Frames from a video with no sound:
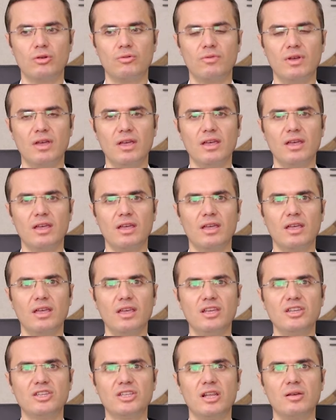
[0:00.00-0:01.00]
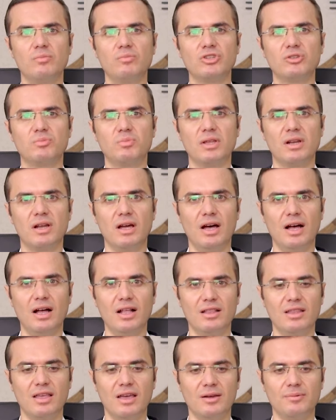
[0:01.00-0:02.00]
ve işlemiş bir
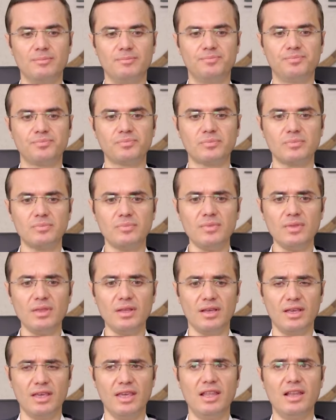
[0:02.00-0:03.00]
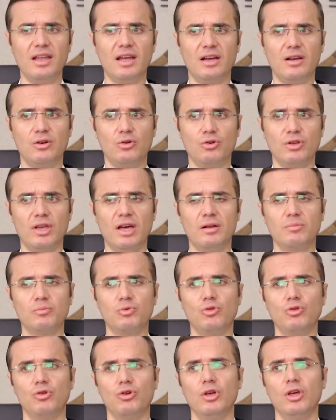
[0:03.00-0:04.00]
halde ilerliyor. Yani
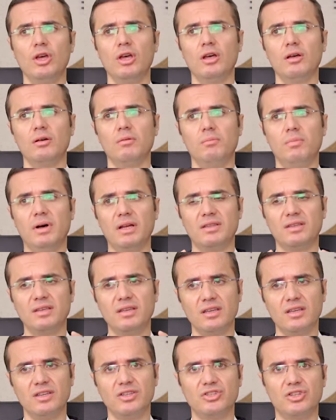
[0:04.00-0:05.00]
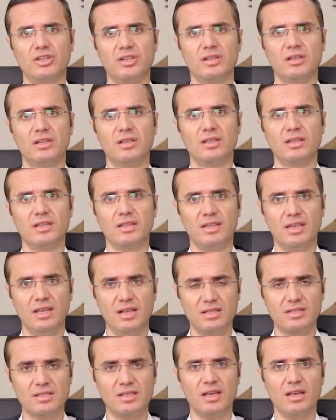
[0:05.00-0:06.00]
bu batı için
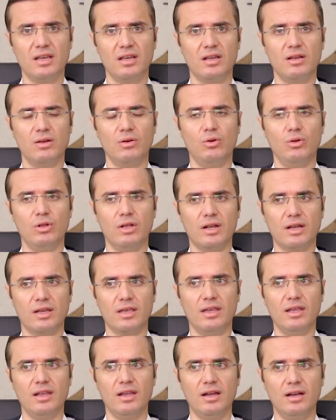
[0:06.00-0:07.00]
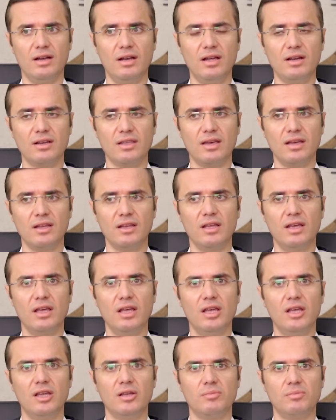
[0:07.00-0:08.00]
kilise olarak ilerlerken
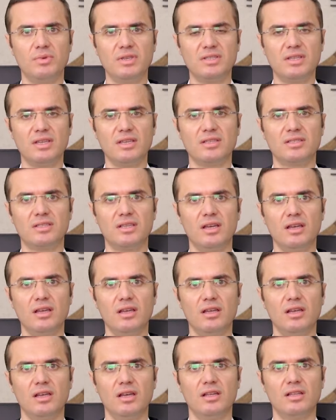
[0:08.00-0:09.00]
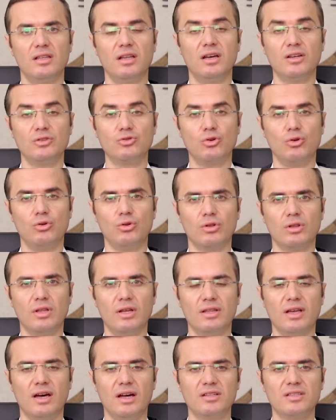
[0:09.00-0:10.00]
bizde ise daha
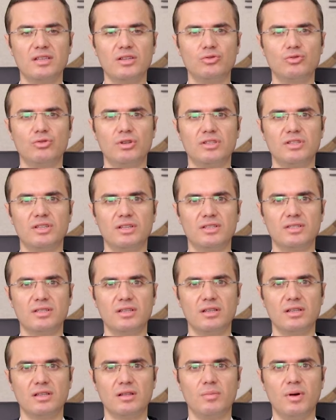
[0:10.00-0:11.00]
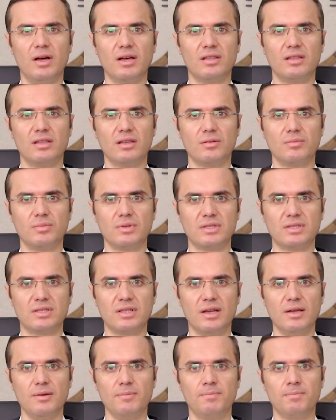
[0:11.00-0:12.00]
çoğunlukla tarihsel süreç içerisinde
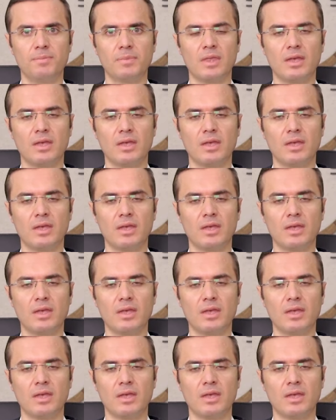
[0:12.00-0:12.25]
baktığımızda